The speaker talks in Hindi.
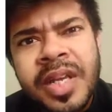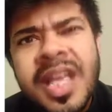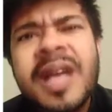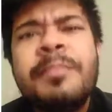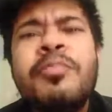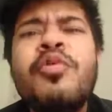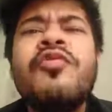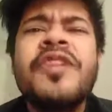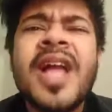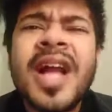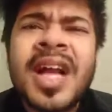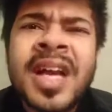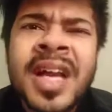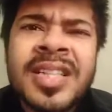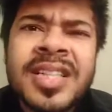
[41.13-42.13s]
क्या प्रूफ
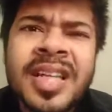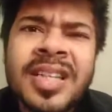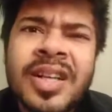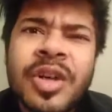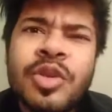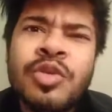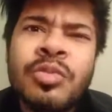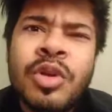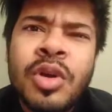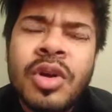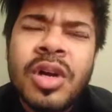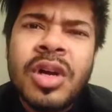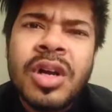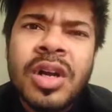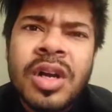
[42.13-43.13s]
क्या करना चाहते हो तुम
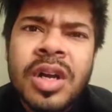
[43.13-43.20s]
लोग